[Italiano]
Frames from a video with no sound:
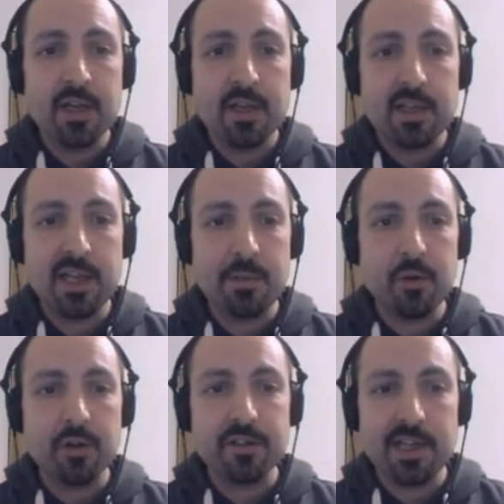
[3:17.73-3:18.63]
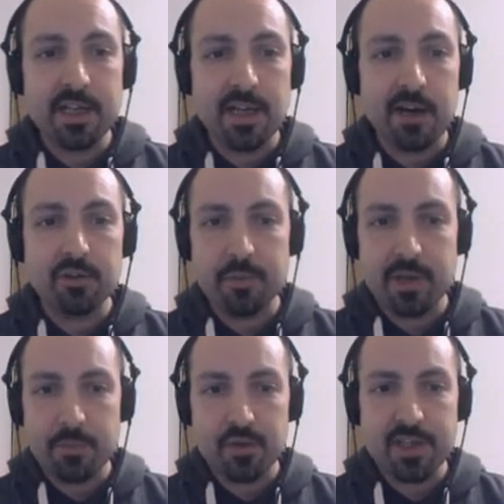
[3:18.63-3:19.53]
Keyboard Layout per
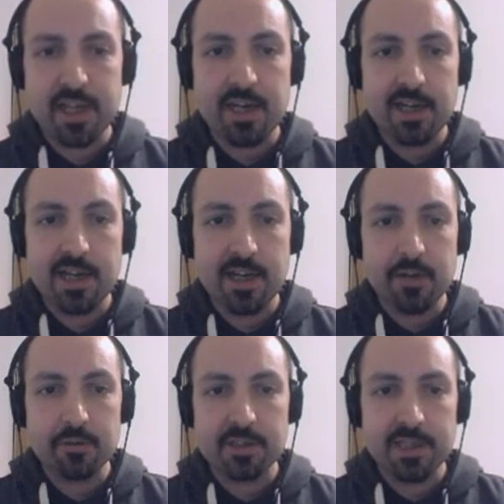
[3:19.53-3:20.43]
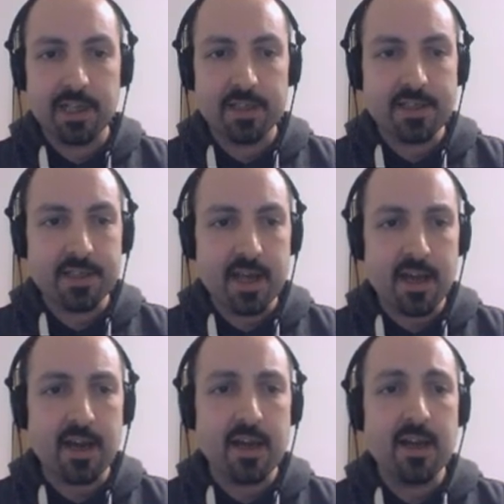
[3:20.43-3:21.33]
impostare il layout della tastiera,